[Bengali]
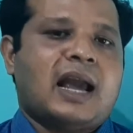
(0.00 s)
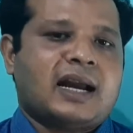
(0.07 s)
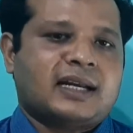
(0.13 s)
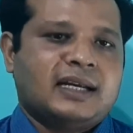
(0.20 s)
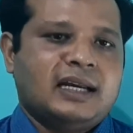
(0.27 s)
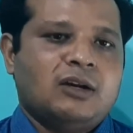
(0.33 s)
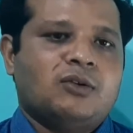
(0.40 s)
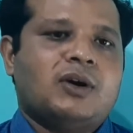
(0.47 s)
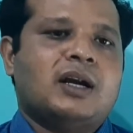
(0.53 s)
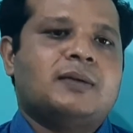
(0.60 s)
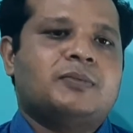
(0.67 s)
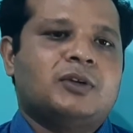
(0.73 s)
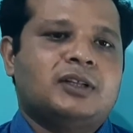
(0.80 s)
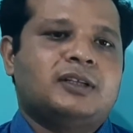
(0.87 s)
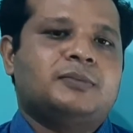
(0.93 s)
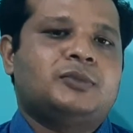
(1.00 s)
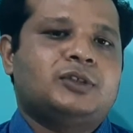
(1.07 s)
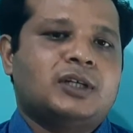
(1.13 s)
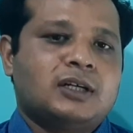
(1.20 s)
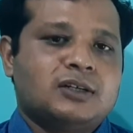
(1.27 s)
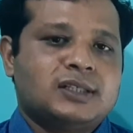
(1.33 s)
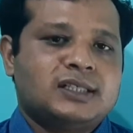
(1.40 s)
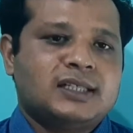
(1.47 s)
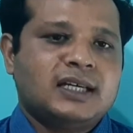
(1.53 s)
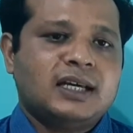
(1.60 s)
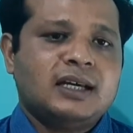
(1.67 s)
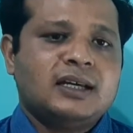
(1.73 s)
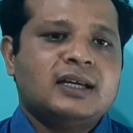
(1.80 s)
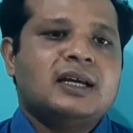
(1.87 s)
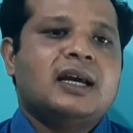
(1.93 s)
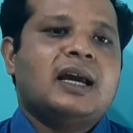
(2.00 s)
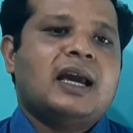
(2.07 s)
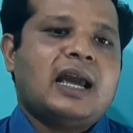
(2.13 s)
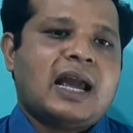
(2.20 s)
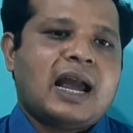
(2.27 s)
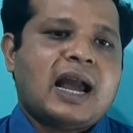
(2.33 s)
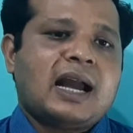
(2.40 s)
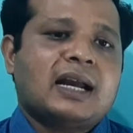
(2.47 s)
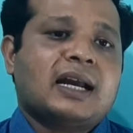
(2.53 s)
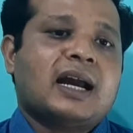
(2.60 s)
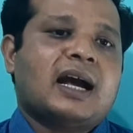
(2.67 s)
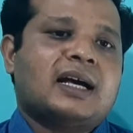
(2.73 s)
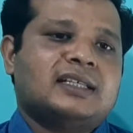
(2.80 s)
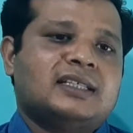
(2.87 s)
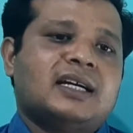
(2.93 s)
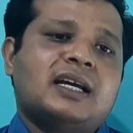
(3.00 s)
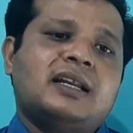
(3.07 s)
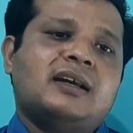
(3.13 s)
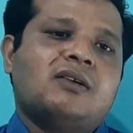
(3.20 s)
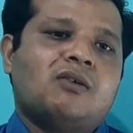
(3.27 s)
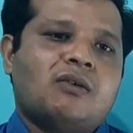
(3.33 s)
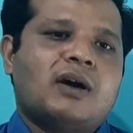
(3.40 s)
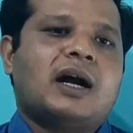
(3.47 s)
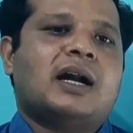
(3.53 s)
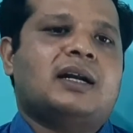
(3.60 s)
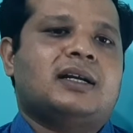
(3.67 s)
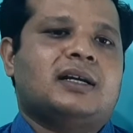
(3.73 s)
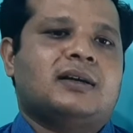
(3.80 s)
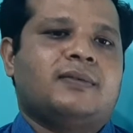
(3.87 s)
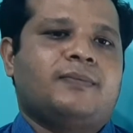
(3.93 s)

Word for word: এক কিলোওয়াট বলতে বোঝা হচ্ছে এক হাজার ওয়াট